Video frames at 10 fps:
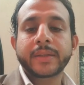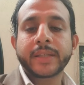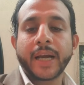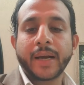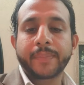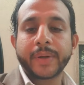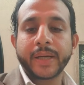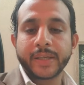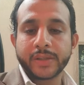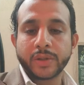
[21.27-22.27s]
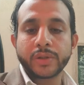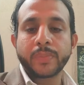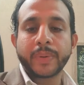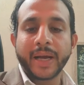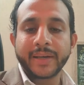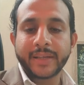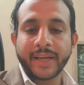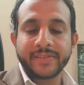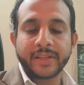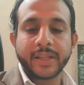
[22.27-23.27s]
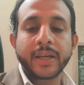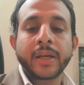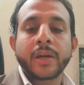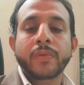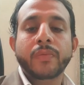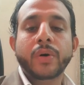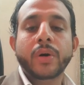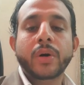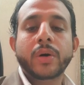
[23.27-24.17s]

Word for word: या आप इसको जो प्लांट कह सकते हैं वो